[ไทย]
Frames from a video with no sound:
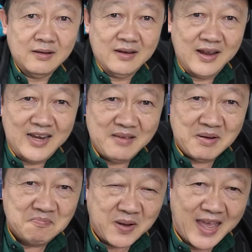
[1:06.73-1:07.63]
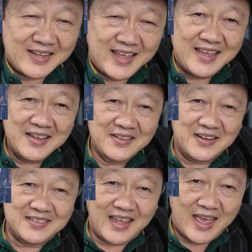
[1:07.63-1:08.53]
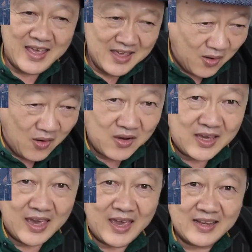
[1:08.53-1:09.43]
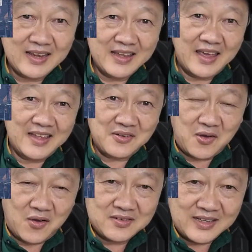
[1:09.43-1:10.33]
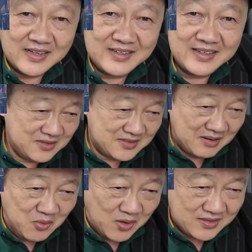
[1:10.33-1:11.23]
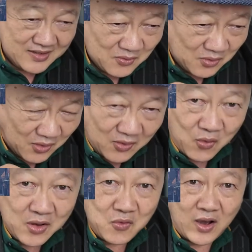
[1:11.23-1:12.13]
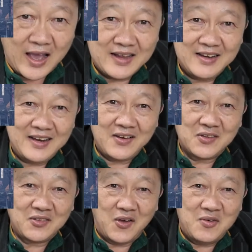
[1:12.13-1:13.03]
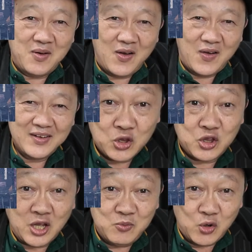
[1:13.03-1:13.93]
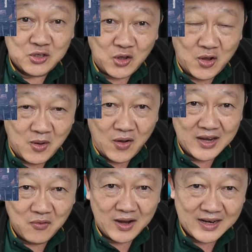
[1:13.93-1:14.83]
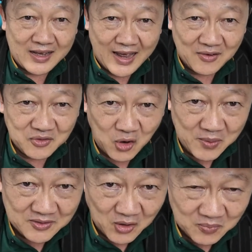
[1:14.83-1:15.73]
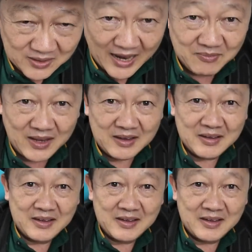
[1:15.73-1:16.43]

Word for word: เรื่องนี้มันแปลกนะตั้งแต่ผอ.เขตไอ้เจ้าของตึกตำรวจสน.ห้วยขวางแล้วก็ตม.ตำรวจตม.เนี่ยเวลานักข่าวโทรไปสอบถามเนี่ย